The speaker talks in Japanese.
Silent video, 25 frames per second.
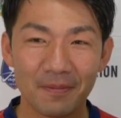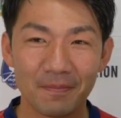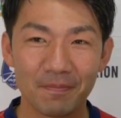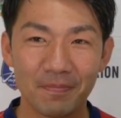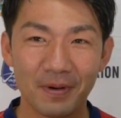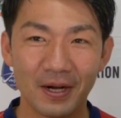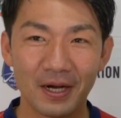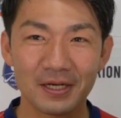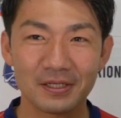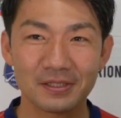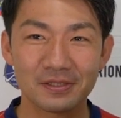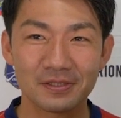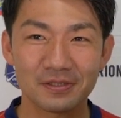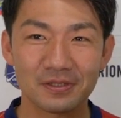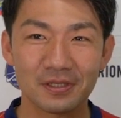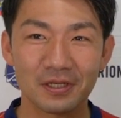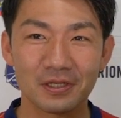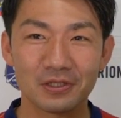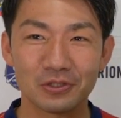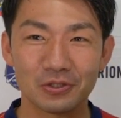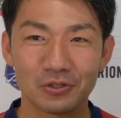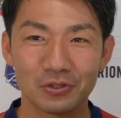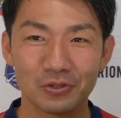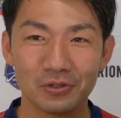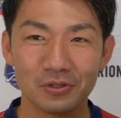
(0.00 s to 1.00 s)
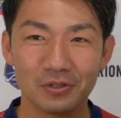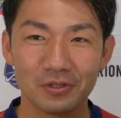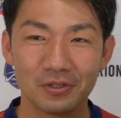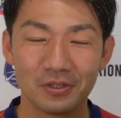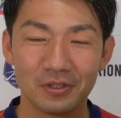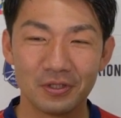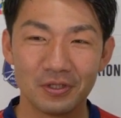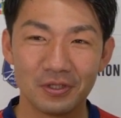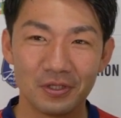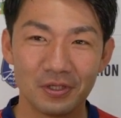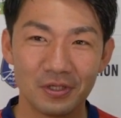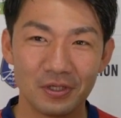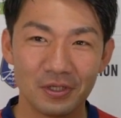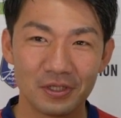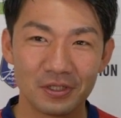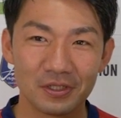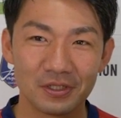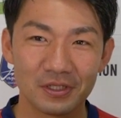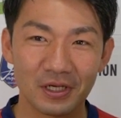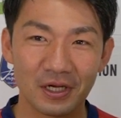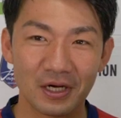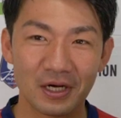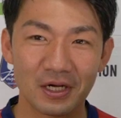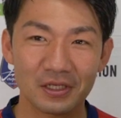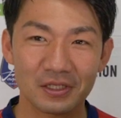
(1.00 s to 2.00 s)
い、バイス選手
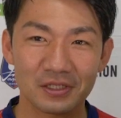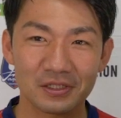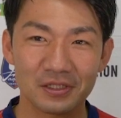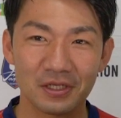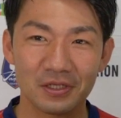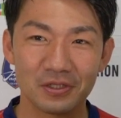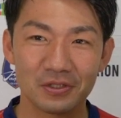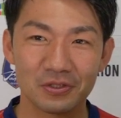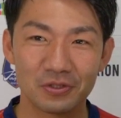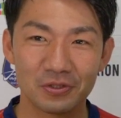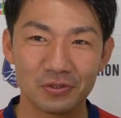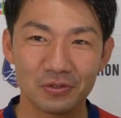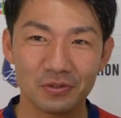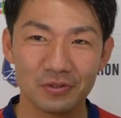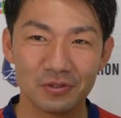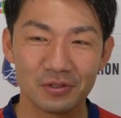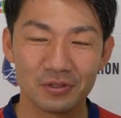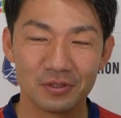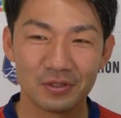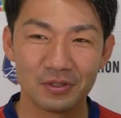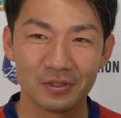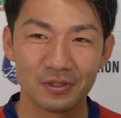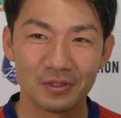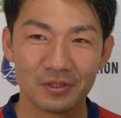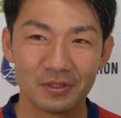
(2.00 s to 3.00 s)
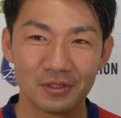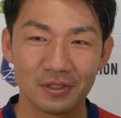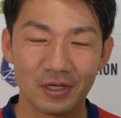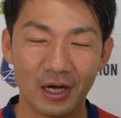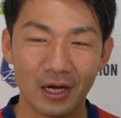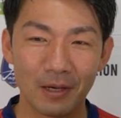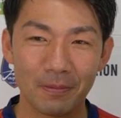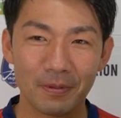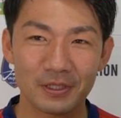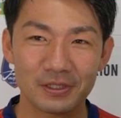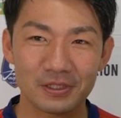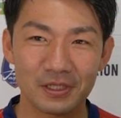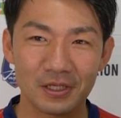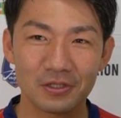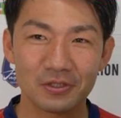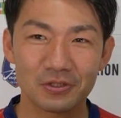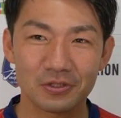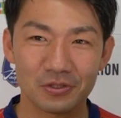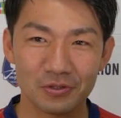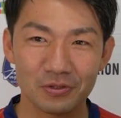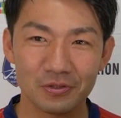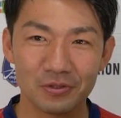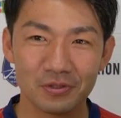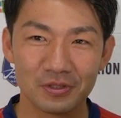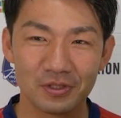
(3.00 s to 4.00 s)
柳選手阿部選
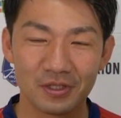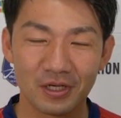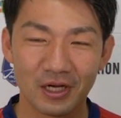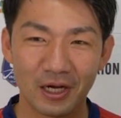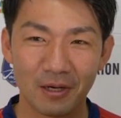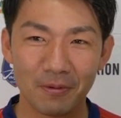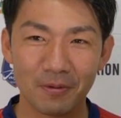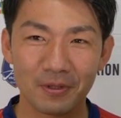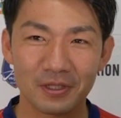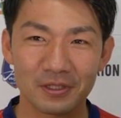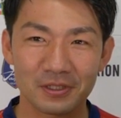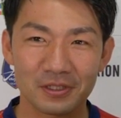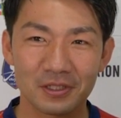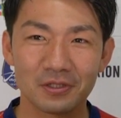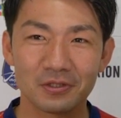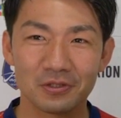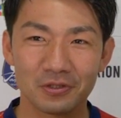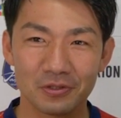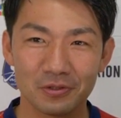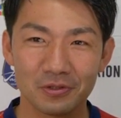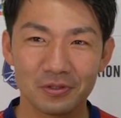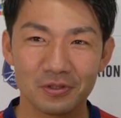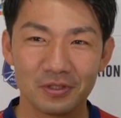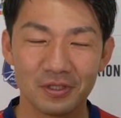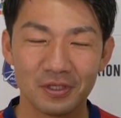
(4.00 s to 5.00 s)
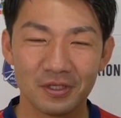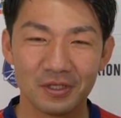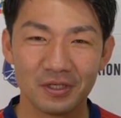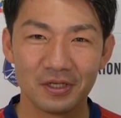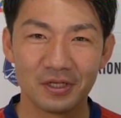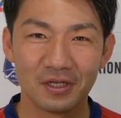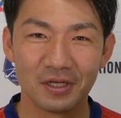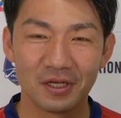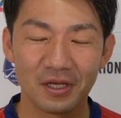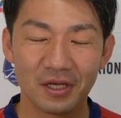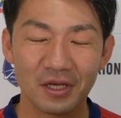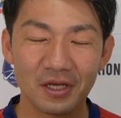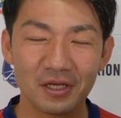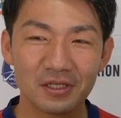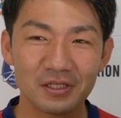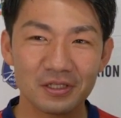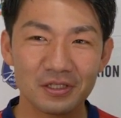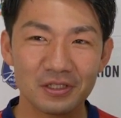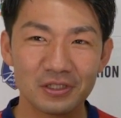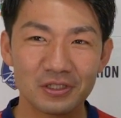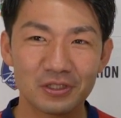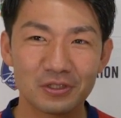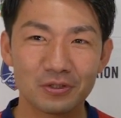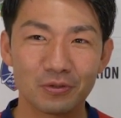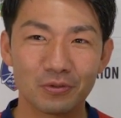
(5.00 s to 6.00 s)
手浜田選手平
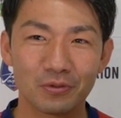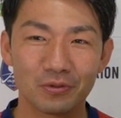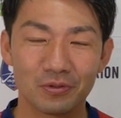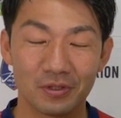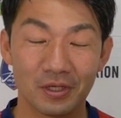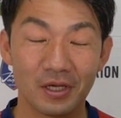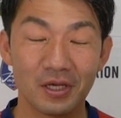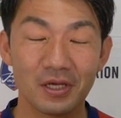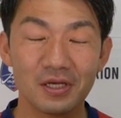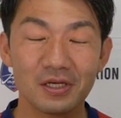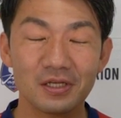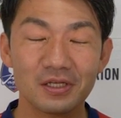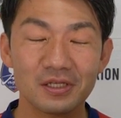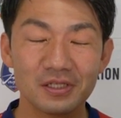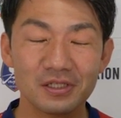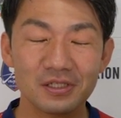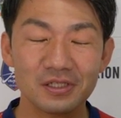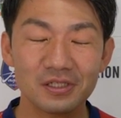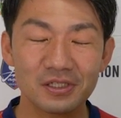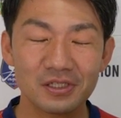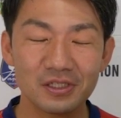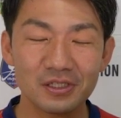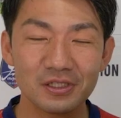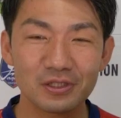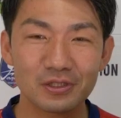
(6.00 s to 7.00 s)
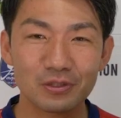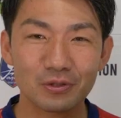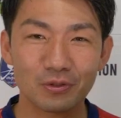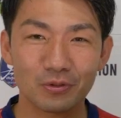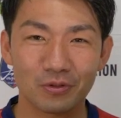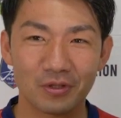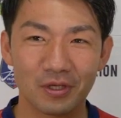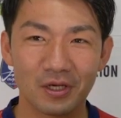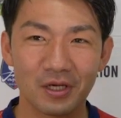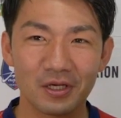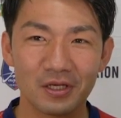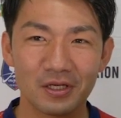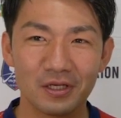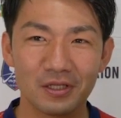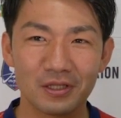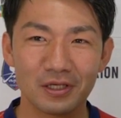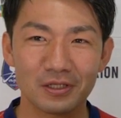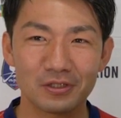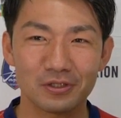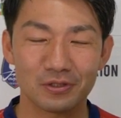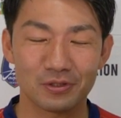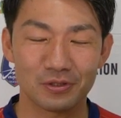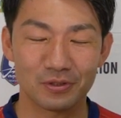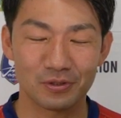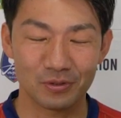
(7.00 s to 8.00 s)
均身長平均身長と平均
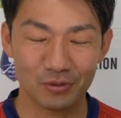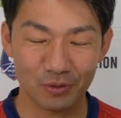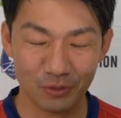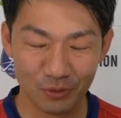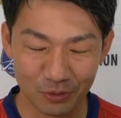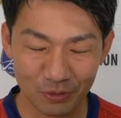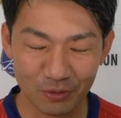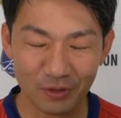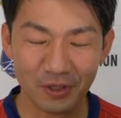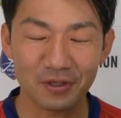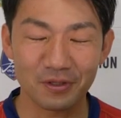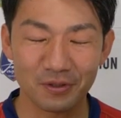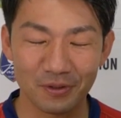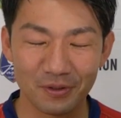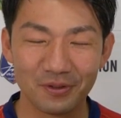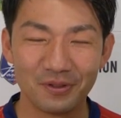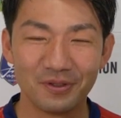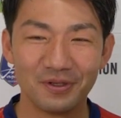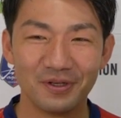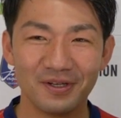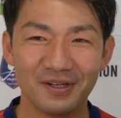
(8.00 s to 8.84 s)
体重相当あるよ